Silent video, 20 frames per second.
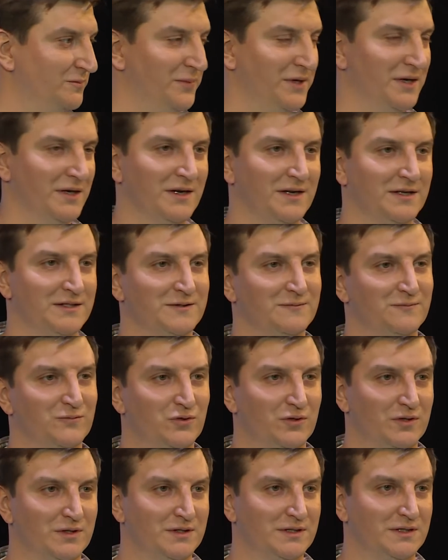прекрасном
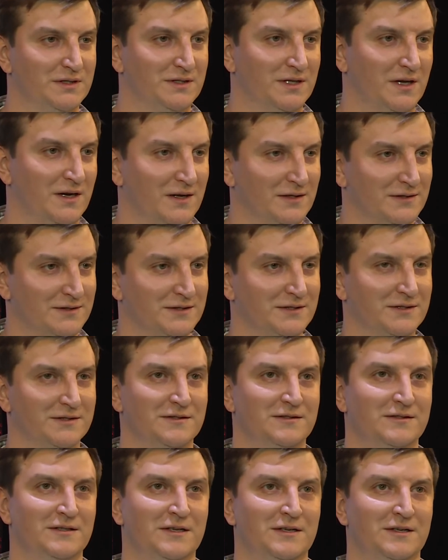городе Саранск.
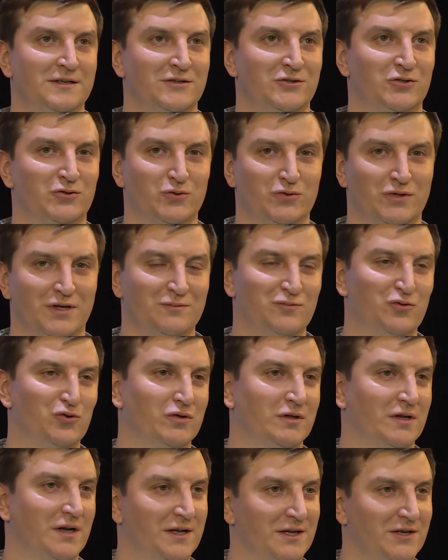Шутки
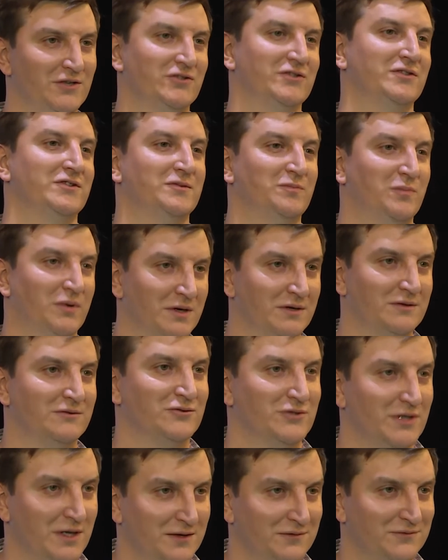будут, конечно же, про
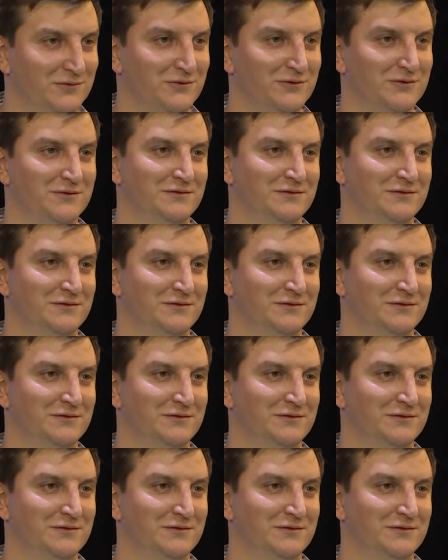Рузаевку.